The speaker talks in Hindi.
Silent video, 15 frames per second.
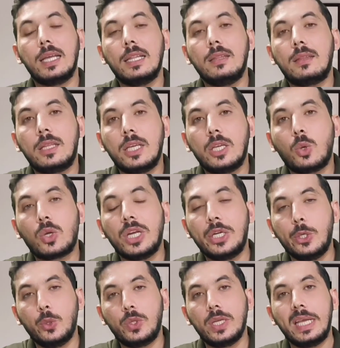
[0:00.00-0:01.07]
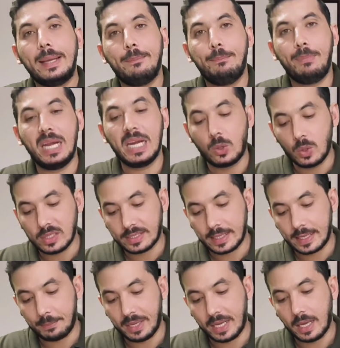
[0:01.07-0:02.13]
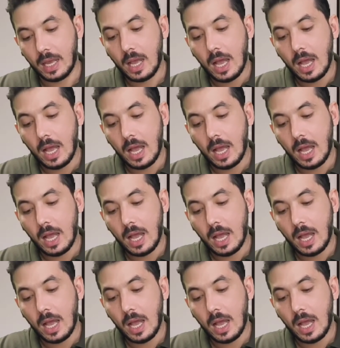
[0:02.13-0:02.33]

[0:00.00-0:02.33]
इन तीनों की ड्यूटी बिल्कुल सेम है